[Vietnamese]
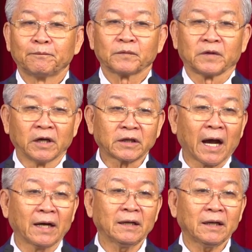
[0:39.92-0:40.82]
Chiến
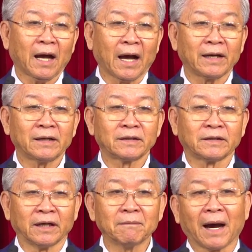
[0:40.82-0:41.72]
thắng hay
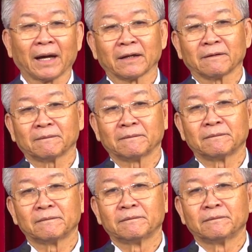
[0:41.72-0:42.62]
chiến bại.
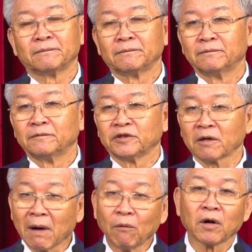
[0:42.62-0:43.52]
Rất
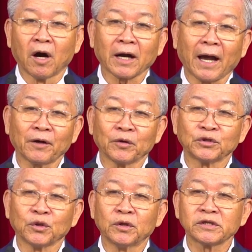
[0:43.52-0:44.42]
mong con cái của
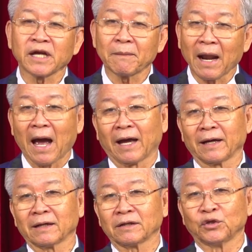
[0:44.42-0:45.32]
Chúa xem
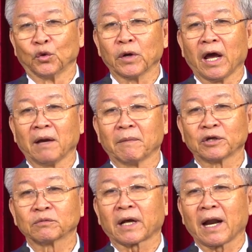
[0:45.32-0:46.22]
lại chủ đề mà
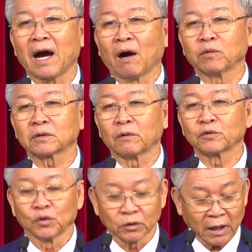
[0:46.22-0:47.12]
chúng ta đã học trong
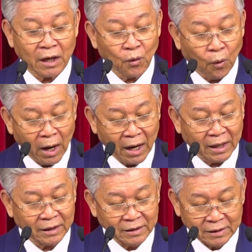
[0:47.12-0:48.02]
suốt tháng qua,
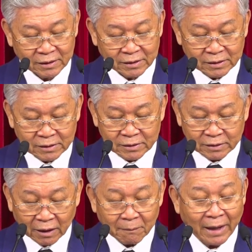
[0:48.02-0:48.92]

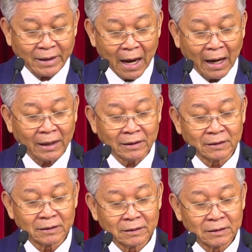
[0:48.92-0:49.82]
từng bài giảng,
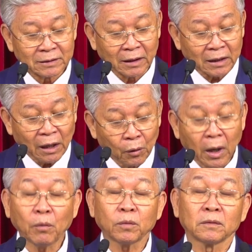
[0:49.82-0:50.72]
từng câu
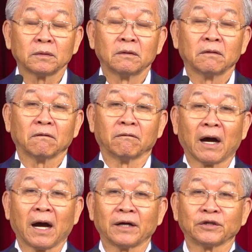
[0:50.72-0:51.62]
gốc
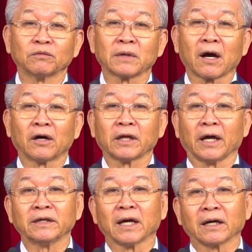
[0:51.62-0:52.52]
và chúng ta có
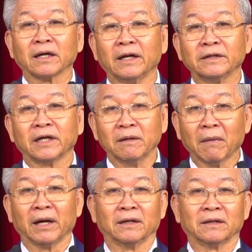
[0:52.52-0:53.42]
thể nhận định chính
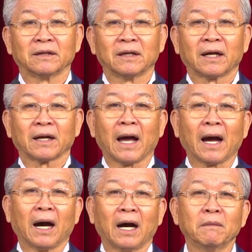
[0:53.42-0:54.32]
mình
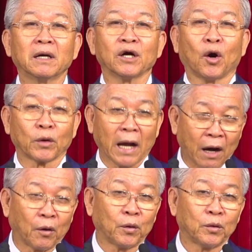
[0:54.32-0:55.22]
đang ở mức độ nào,